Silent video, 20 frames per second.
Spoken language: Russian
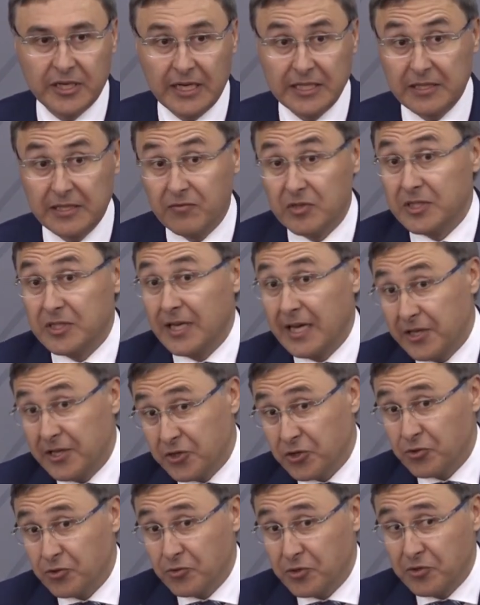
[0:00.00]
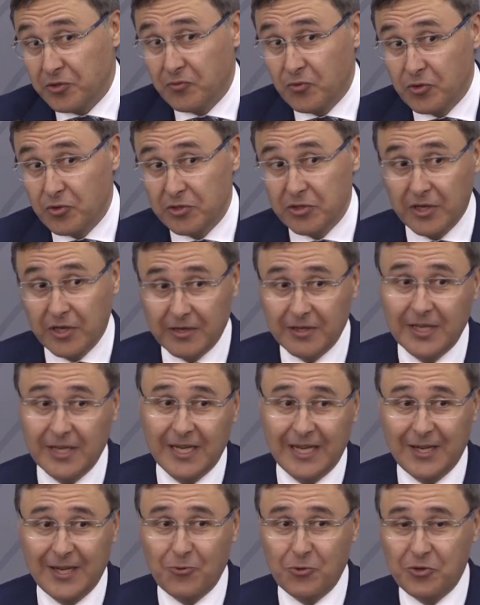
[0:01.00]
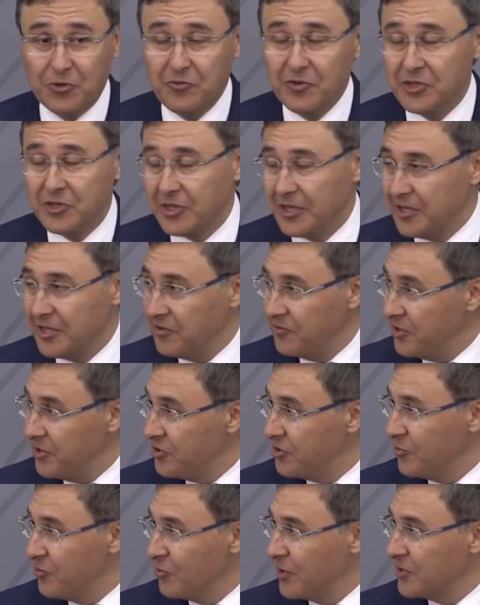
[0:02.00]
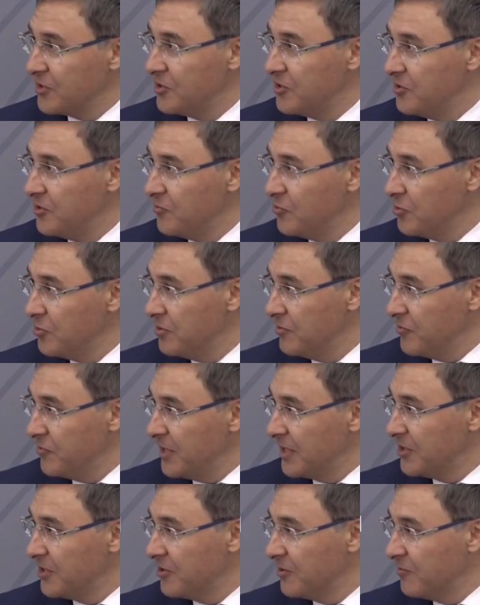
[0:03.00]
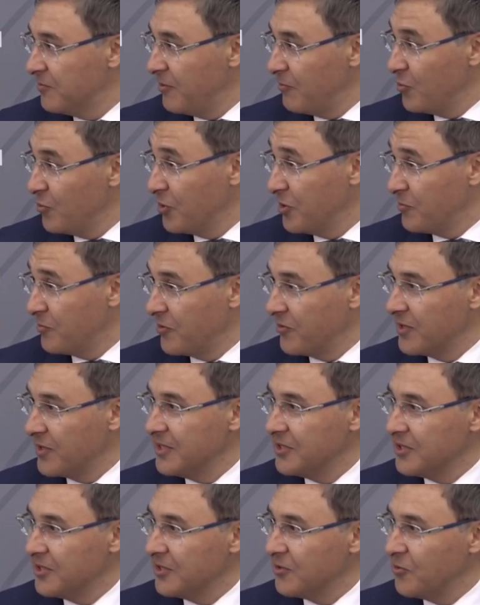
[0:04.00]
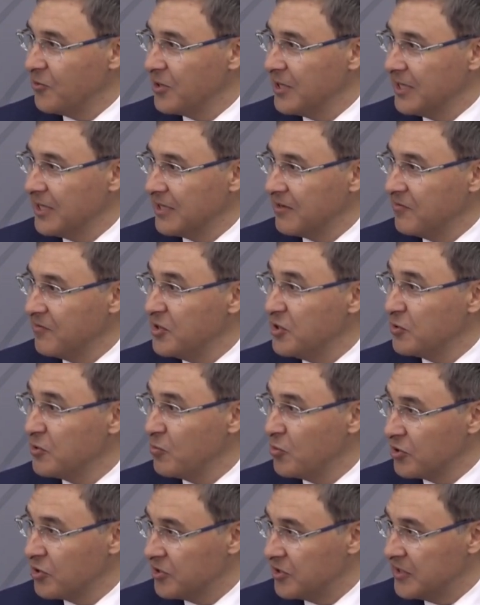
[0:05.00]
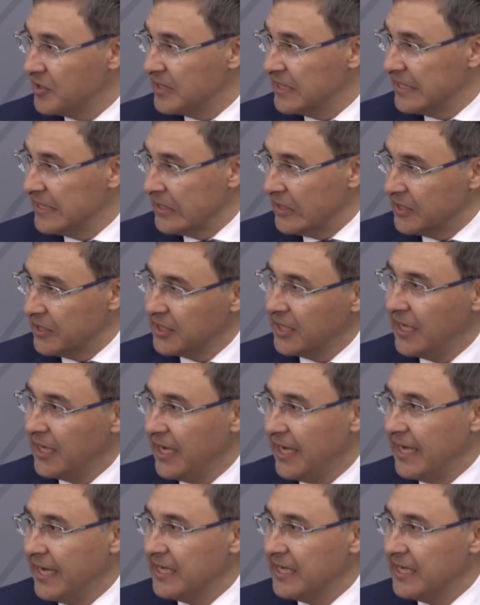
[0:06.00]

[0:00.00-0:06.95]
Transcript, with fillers: Хотя вы знаете, что сегодня удивительные вещи у нас и сегодня в некоторых, во многих правоохранительных органах вы не сможете сделать